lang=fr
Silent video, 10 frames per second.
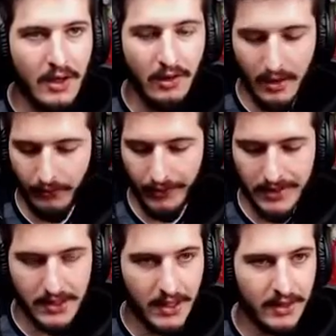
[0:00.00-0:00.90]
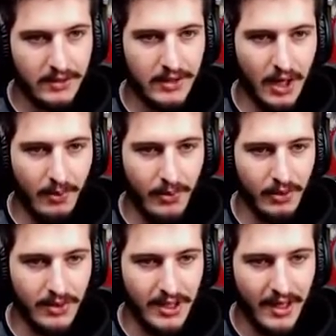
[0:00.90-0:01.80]
On va foutre ça dans le
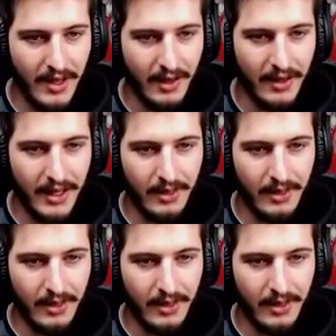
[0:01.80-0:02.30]
bunker. Allez,